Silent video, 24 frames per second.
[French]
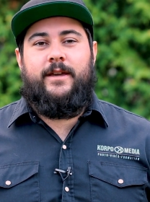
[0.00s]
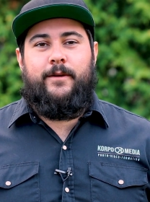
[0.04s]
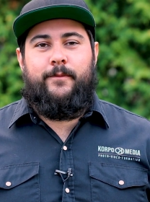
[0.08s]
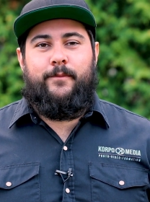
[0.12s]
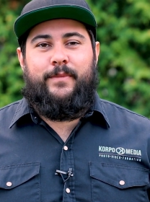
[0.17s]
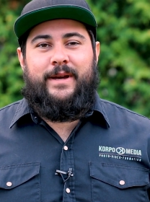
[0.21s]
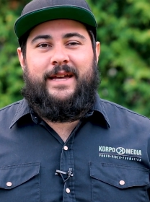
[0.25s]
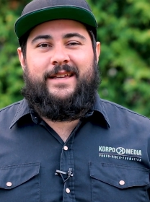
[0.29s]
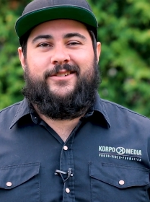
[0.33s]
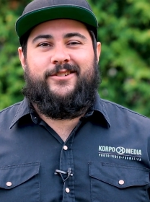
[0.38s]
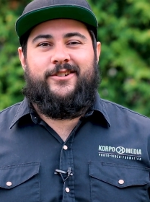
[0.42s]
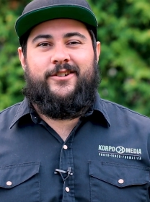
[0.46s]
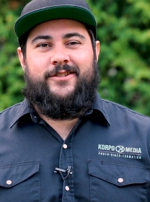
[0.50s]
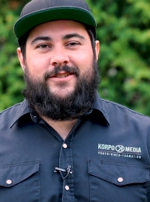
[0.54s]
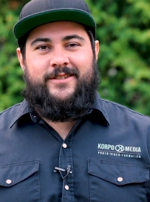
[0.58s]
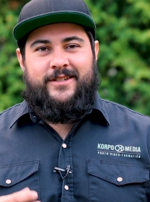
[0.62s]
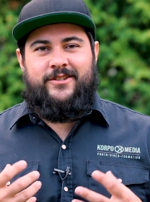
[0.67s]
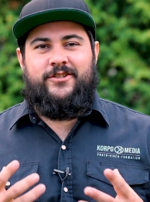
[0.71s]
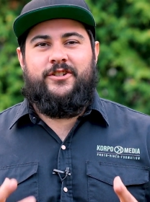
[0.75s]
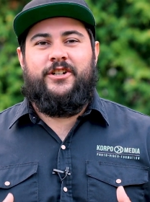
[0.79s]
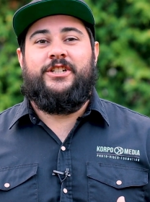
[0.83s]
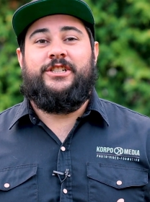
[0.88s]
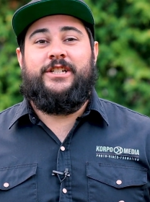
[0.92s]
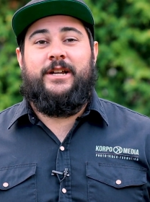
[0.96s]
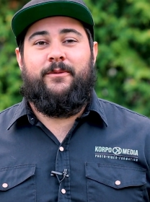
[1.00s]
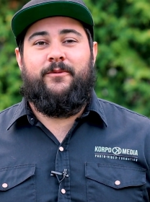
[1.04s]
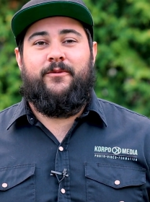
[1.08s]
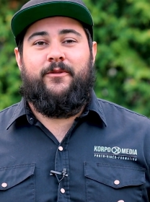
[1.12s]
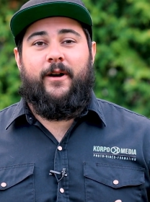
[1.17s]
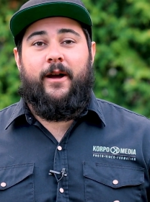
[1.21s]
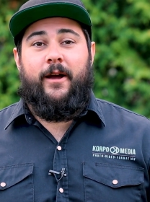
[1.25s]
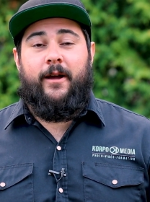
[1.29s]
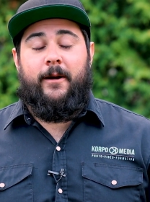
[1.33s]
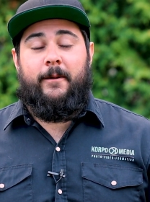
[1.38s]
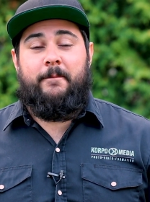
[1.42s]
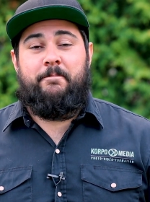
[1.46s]
qui me passionne, c'est ça que j'aime
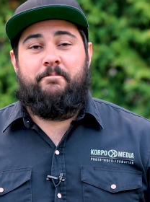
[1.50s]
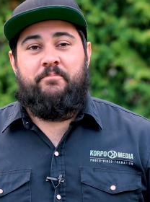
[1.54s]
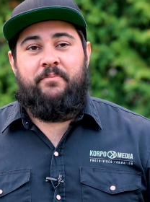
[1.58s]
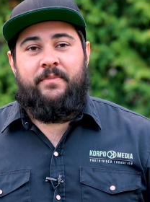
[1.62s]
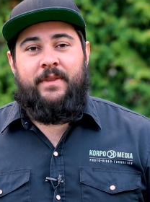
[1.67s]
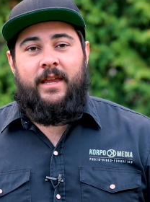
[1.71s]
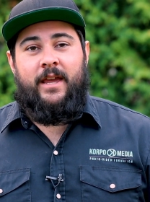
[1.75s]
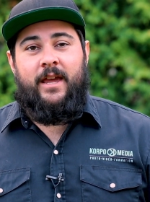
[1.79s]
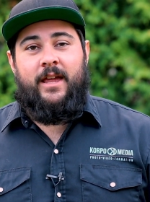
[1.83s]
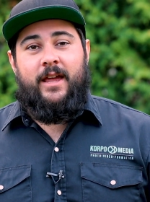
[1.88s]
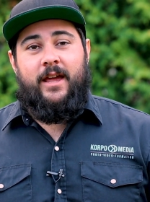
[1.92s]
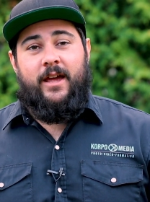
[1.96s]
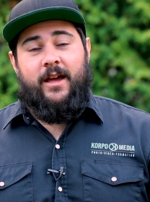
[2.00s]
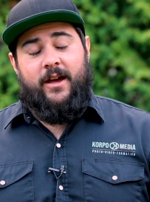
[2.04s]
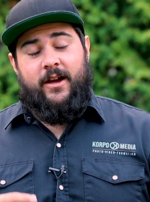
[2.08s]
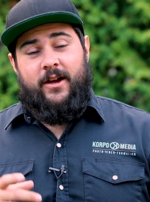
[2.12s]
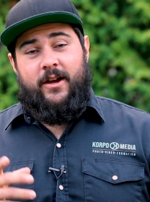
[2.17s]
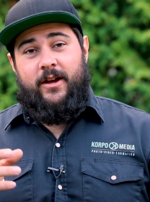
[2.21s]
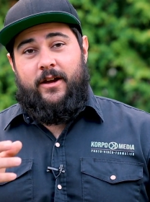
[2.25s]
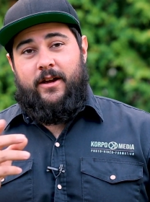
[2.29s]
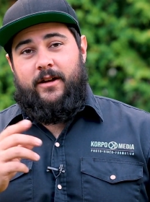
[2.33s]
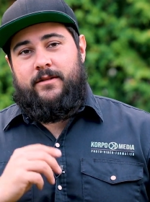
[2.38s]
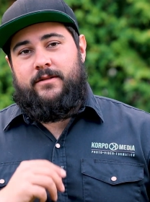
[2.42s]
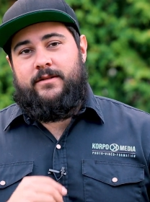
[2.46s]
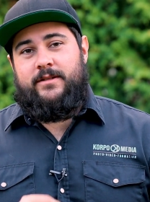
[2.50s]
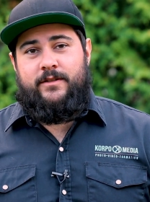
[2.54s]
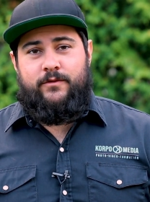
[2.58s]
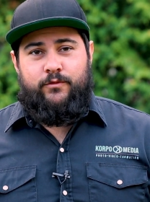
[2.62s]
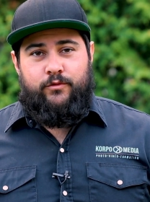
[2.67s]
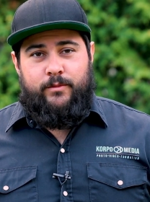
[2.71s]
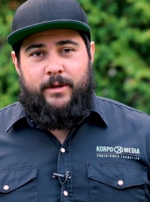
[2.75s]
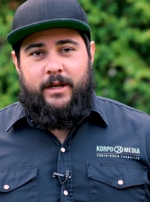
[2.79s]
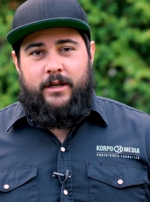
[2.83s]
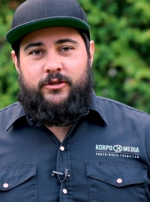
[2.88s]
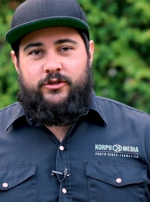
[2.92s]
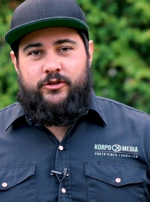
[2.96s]
faire. Euh,
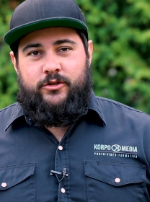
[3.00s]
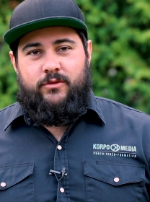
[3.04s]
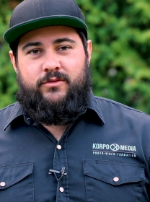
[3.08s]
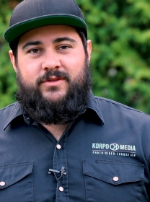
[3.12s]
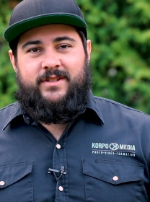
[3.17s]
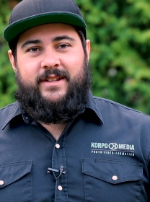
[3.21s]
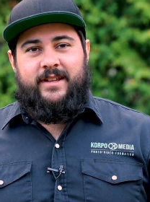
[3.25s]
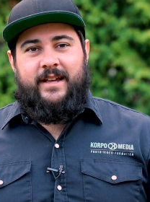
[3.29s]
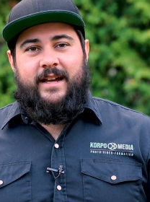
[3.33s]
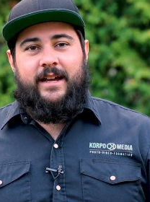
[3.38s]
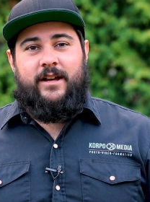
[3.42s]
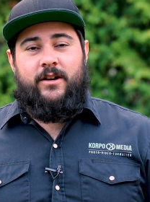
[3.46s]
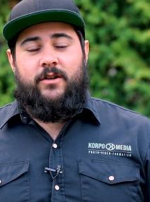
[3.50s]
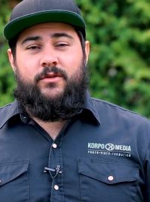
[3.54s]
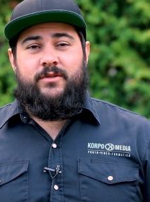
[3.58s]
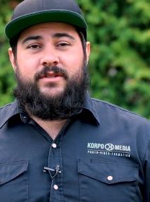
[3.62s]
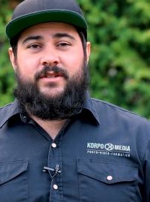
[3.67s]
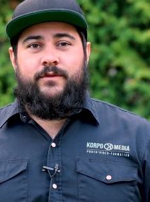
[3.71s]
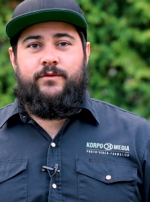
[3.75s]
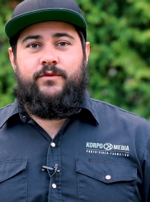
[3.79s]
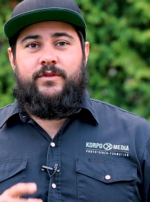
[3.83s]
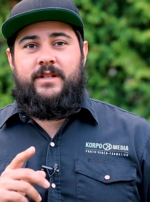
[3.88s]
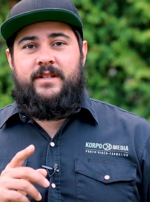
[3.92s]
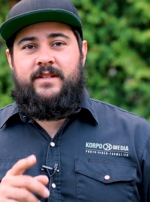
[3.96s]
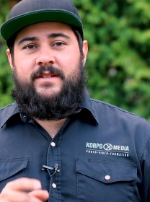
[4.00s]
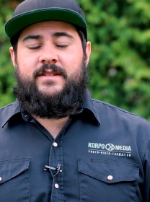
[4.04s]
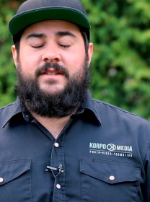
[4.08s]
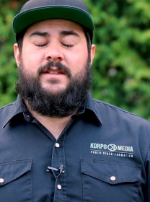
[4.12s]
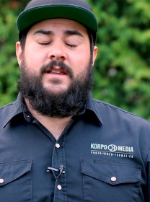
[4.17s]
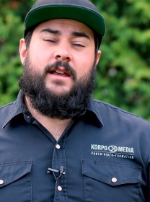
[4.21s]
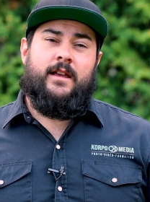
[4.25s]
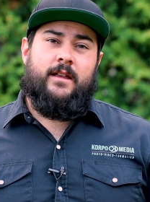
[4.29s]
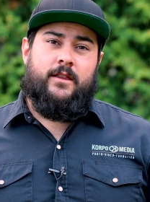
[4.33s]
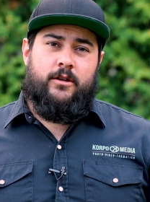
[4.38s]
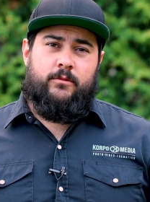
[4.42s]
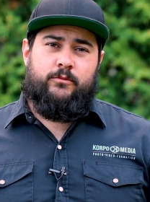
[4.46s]
dites-vous bien une chose, le dragon, si vous
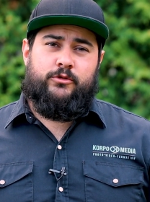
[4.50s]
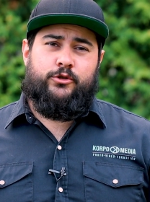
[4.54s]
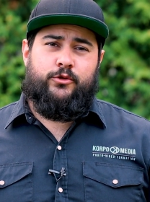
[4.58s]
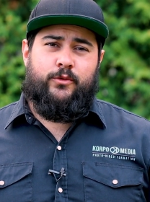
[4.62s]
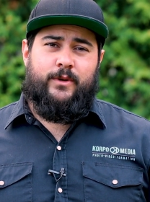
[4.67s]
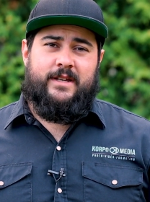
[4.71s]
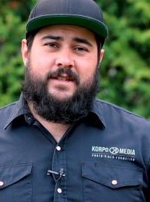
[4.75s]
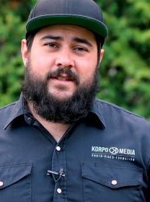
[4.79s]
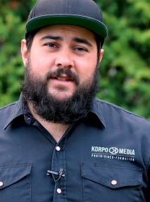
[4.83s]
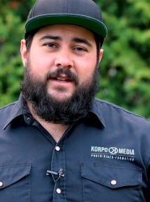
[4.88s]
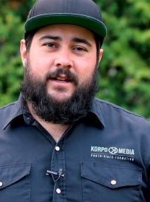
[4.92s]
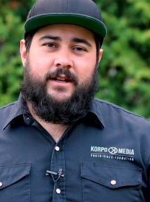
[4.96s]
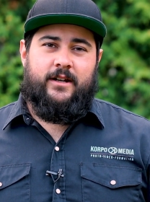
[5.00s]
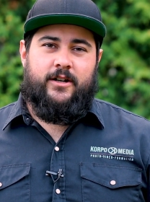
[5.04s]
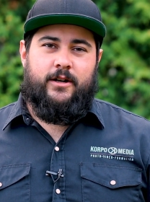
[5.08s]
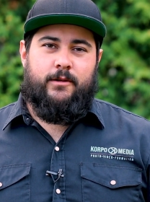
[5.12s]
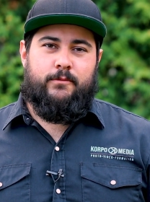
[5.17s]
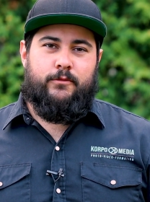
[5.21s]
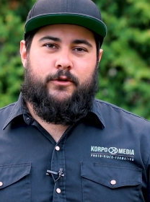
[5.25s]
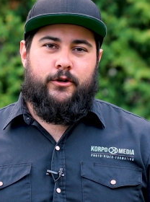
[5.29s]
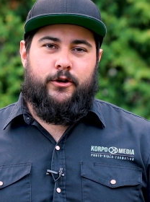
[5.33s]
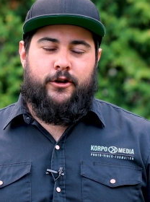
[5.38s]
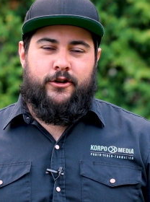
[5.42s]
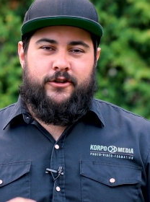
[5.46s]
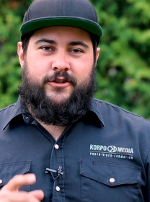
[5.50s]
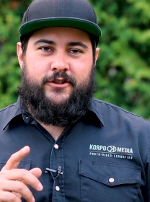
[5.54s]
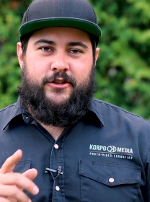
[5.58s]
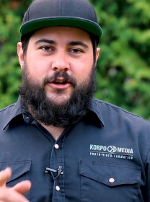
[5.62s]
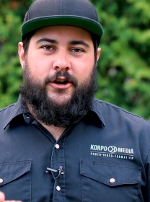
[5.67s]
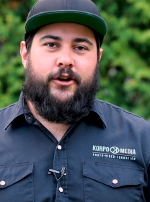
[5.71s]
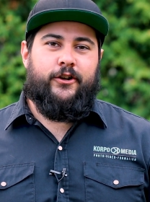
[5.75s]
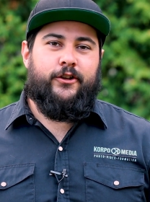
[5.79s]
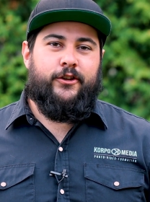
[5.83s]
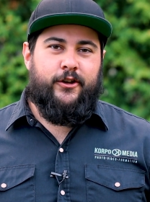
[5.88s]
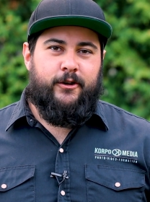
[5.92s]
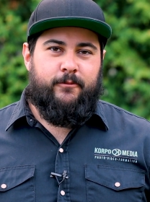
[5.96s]
décidez de me choisir comme euh,
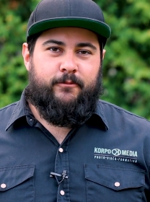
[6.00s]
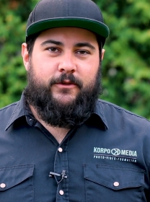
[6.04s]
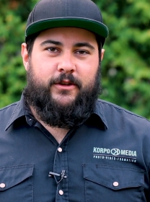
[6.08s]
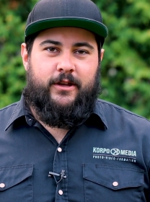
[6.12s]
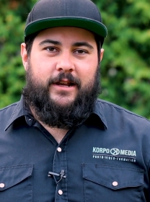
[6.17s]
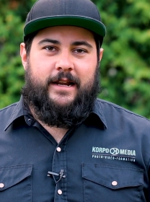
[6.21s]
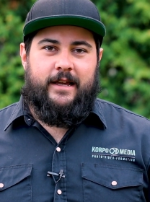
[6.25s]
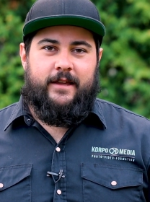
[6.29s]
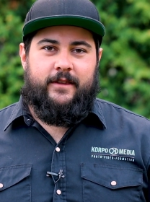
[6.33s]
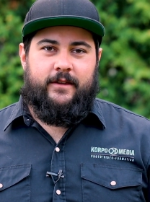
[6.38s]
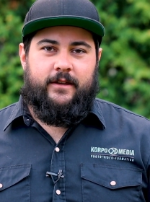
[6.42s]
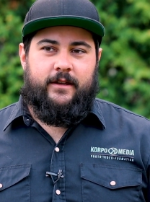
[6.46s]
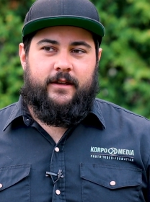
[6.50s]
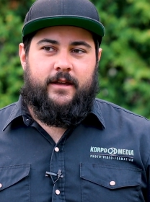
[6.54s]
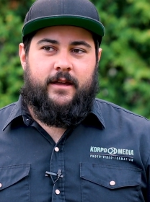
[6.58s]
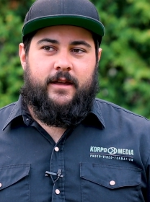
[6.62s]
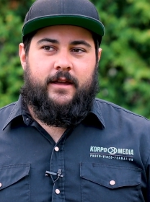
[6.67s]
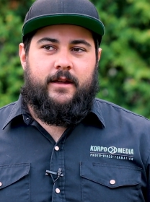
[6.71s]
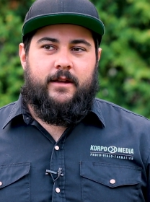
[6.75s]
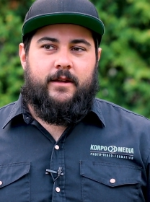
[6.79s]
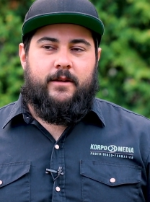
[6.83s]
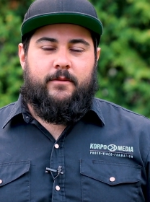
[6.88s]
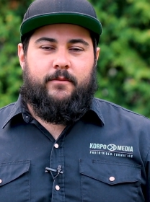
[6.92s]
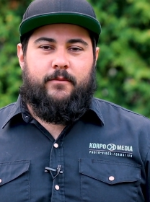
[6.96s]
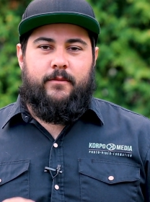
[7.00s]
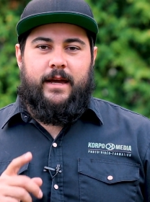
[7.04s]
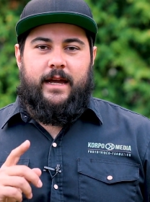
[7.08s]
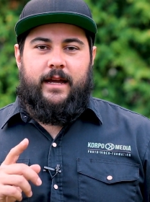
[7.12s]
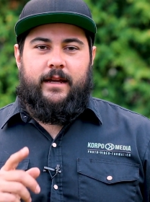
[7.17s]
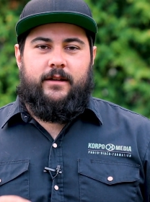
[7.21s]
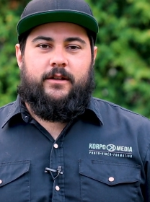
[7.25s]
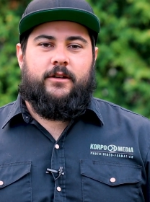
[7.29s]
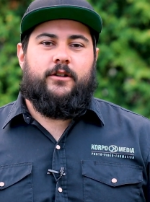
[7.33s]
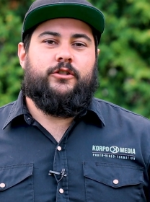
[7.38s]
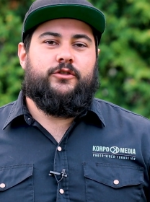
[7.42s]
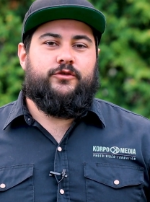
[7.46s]
start-up de l'année, ben,
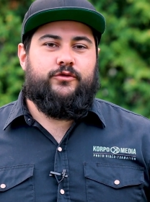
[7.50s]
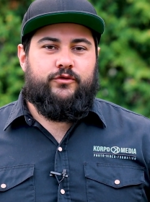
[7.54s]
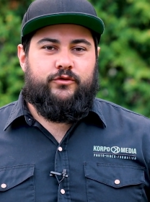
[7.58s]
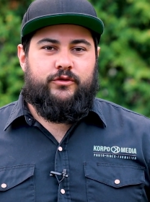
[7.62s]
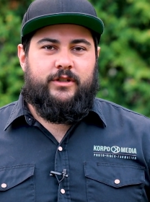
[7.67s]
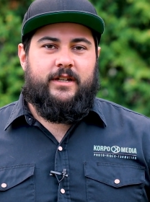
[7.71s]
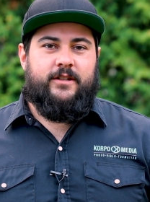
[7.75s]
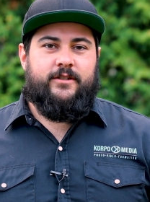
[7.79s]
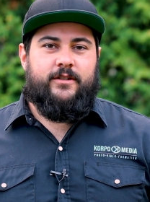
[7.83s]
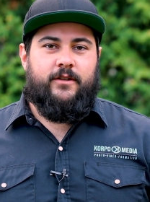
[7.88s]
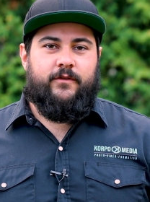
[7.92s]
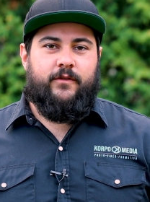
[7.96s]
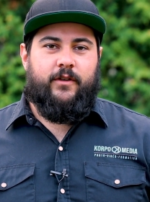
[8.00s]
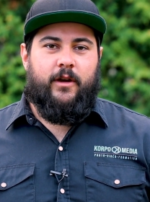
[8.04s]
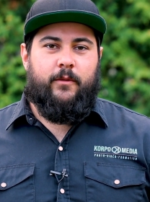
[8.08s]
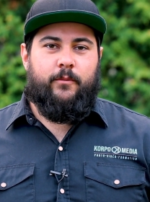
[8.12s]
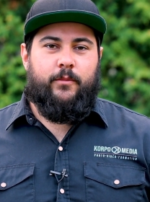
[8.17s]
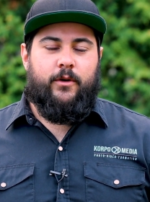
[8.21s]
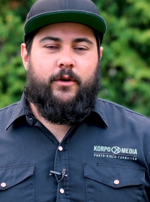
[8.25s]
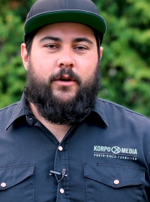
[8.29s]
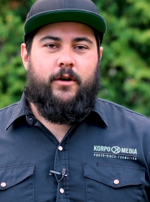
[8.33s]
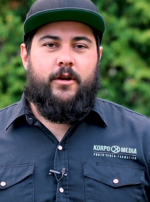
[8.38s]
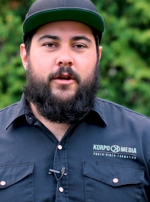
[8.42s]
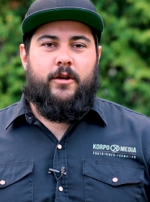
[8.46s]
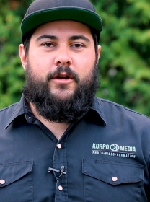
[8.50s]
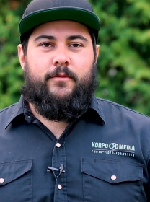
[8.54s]
je ne vous décevrai pas.